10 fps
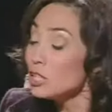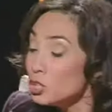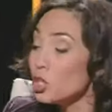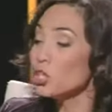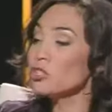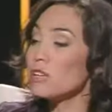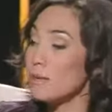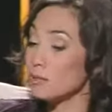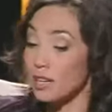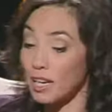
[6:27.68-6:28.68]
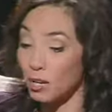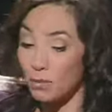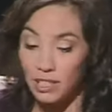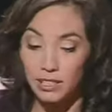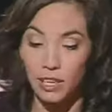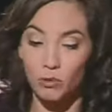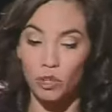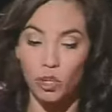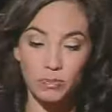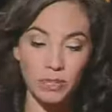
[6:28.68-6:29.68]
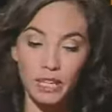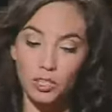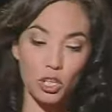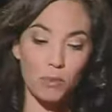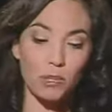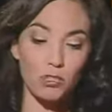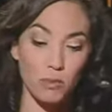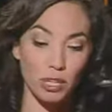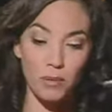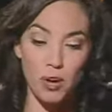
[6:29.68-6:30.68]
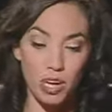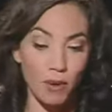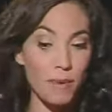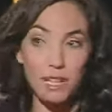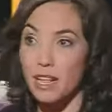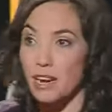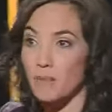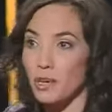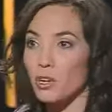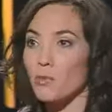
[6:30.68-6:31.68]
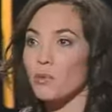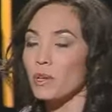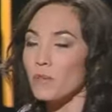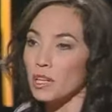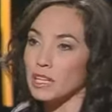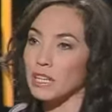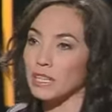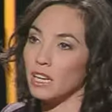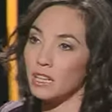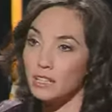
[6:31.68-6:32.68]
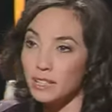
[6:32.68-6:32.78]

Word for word: No. no, sabemos. Sabes que lo mandé a hacer autopsia y todo, pero suponemos que lo envenenaron, pero no lo pudimos detectar.